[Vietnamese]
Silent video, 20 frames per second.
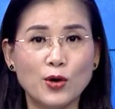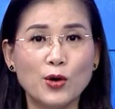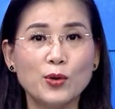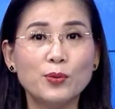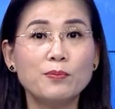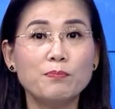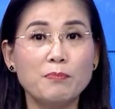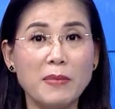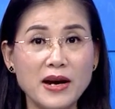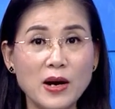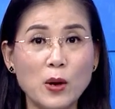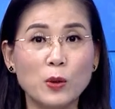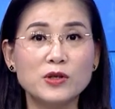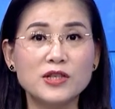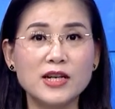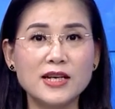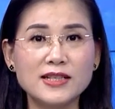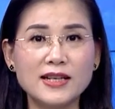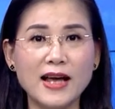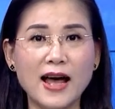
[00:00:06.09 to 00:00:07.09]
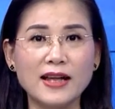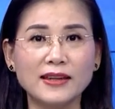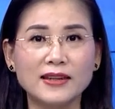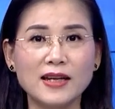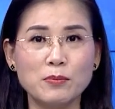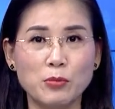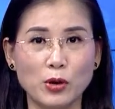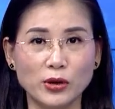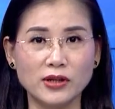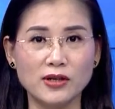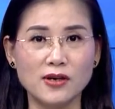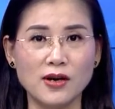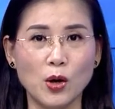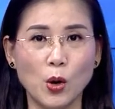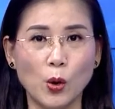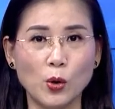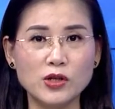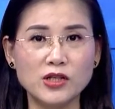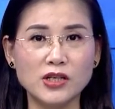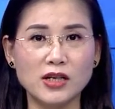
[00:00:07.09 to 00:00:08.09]
cũng bắt đầu chi trả tiền bồi
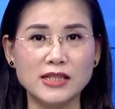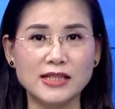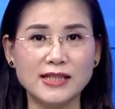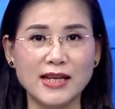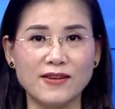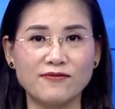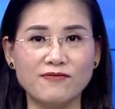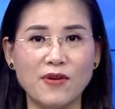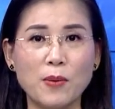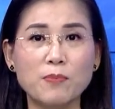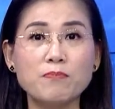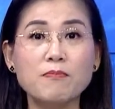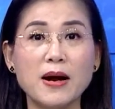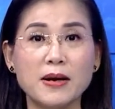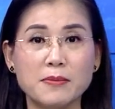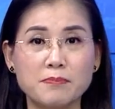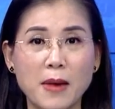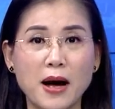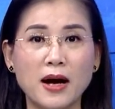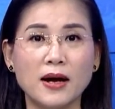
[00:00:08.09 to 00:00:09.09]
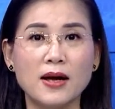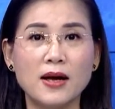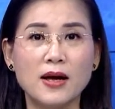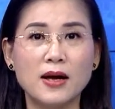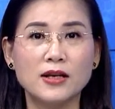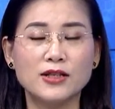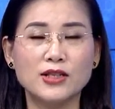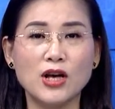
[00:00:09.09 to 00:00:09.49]
thường hỗ trợ giải phóng mặt bằng